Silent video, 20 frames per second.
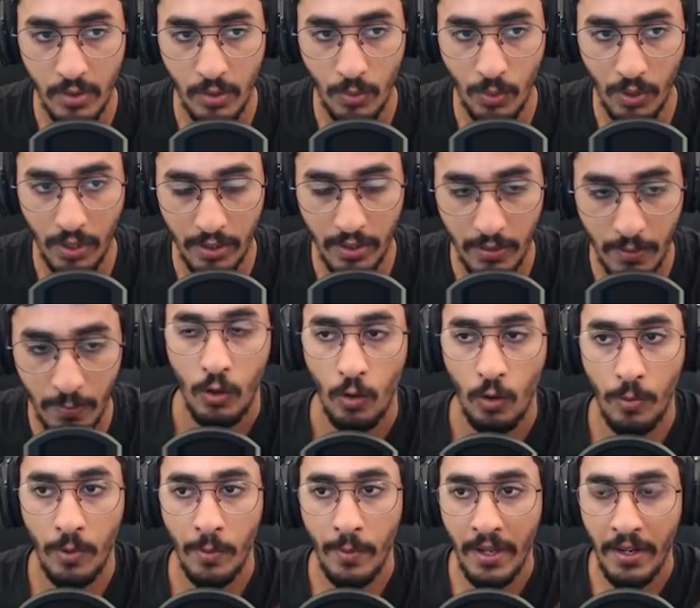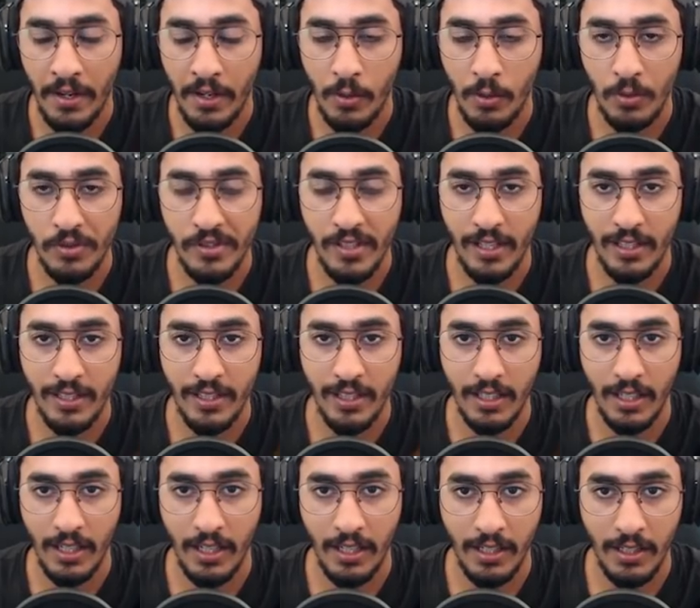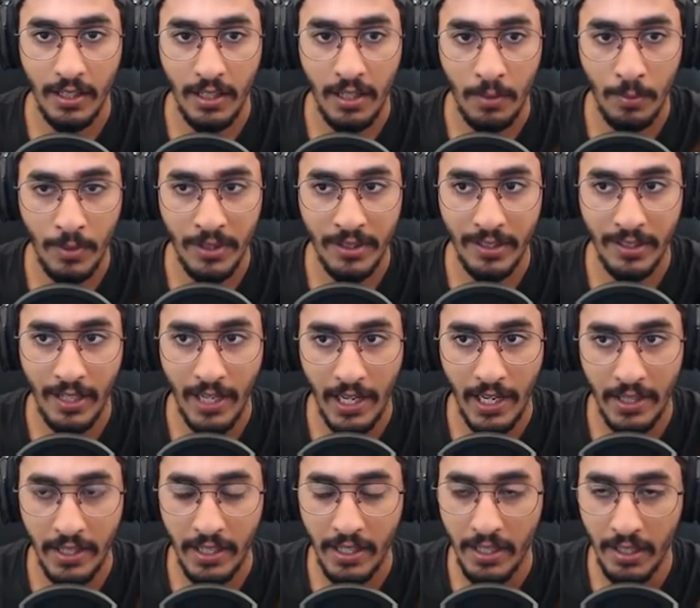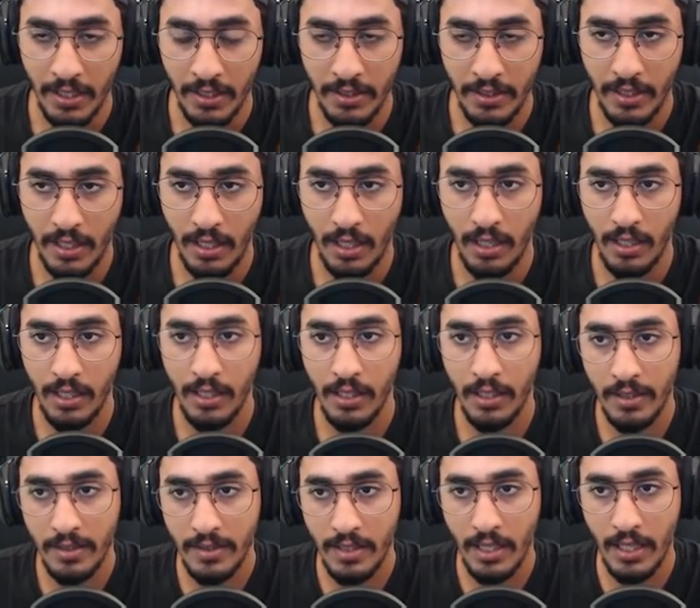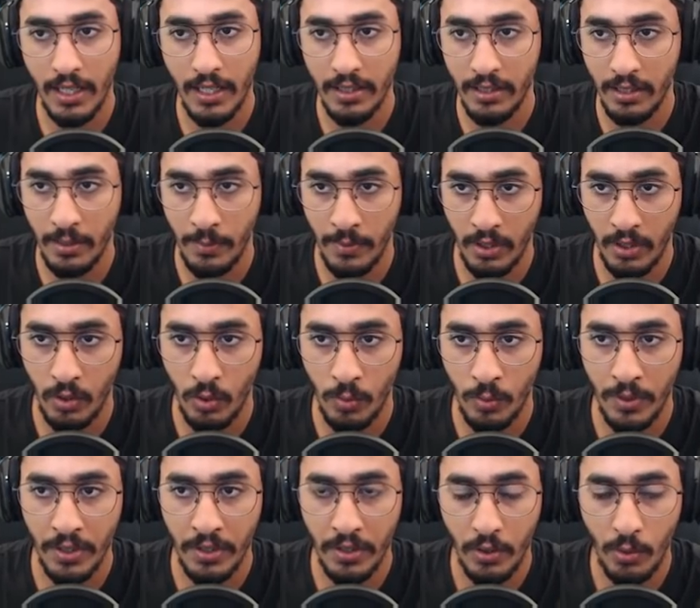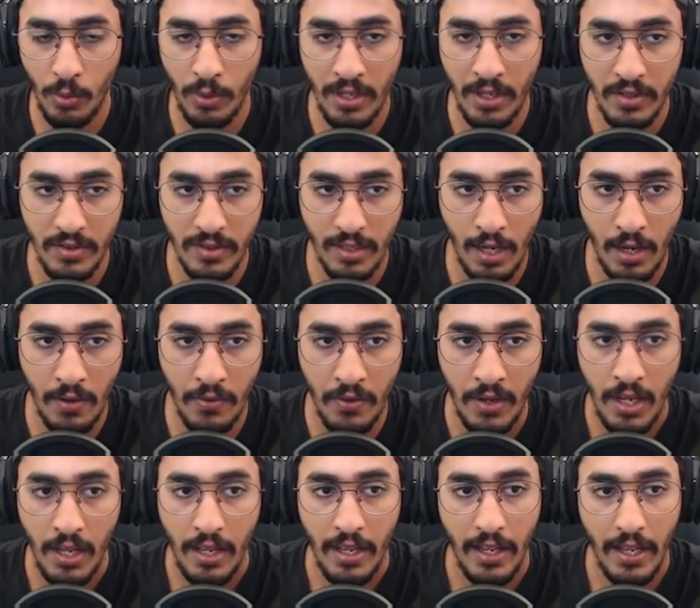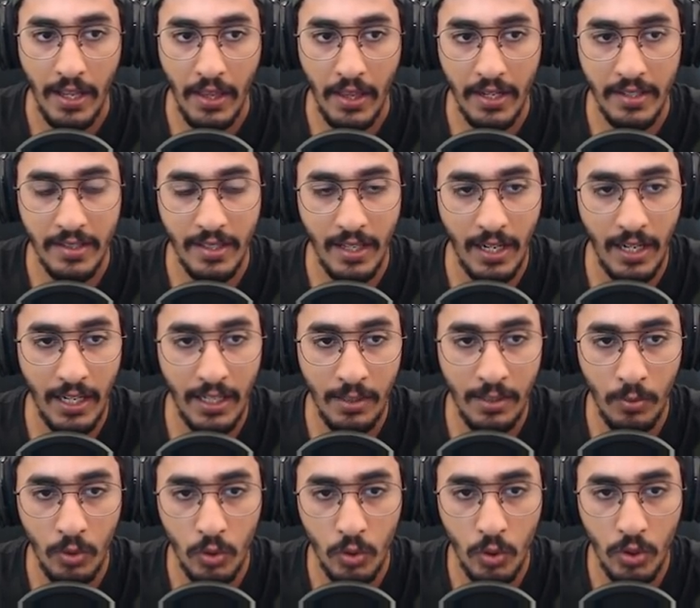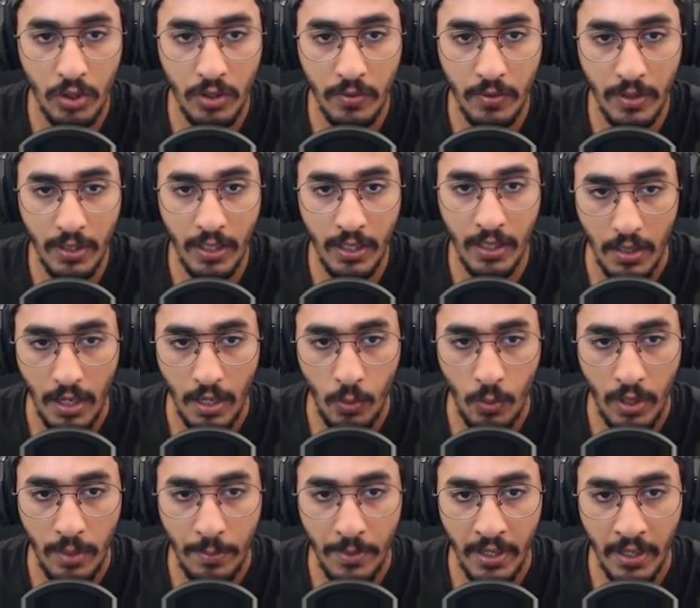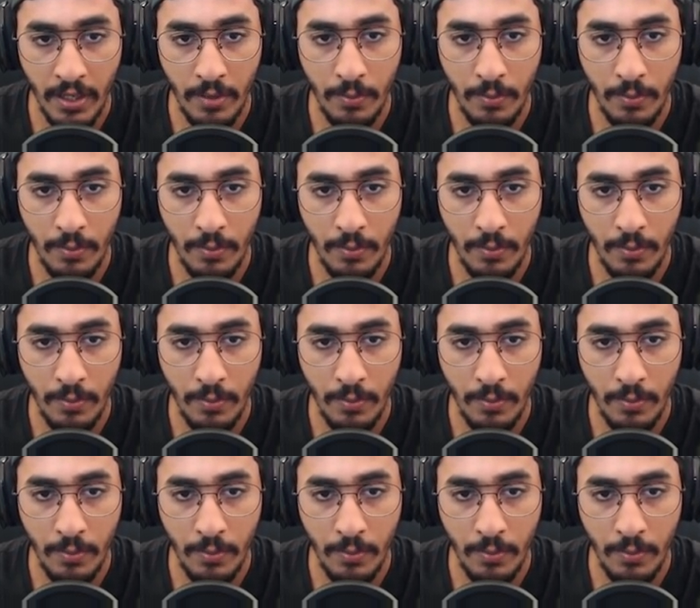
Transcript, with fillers: الوقت وبما انك وصلت الى المنطقه هذيك عندك السلاح الديمي هيومن كوين ستاف هذاك السلاح اللي موجود في الويبنج